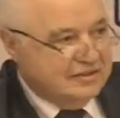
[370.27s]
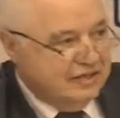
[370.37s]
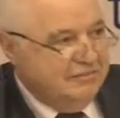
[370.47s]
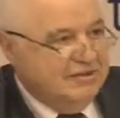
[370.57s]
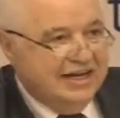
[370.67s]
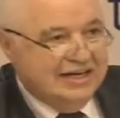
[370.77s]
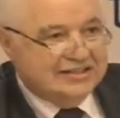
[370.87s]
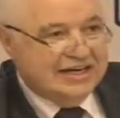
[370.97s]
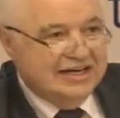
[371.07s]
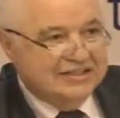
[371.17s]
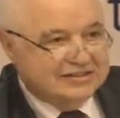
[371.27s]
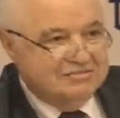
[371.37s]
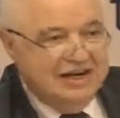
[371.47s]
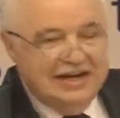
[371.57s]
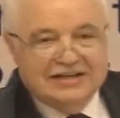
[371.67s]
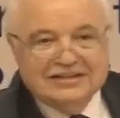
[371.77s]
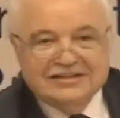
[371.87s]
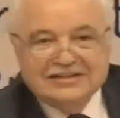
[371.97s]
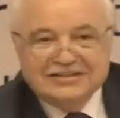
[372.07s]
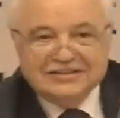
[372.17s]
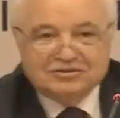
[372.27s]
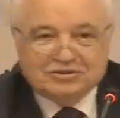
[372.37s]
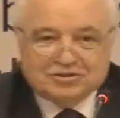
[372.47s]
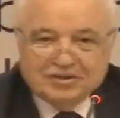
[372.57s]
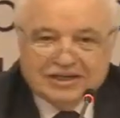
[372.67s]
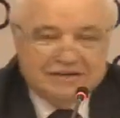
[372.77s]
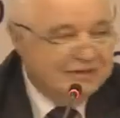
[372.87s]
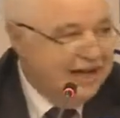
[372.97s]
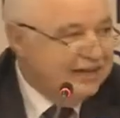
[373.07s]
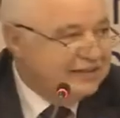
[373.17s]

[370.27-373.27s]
كما انا جالس مع الدكتوره معالي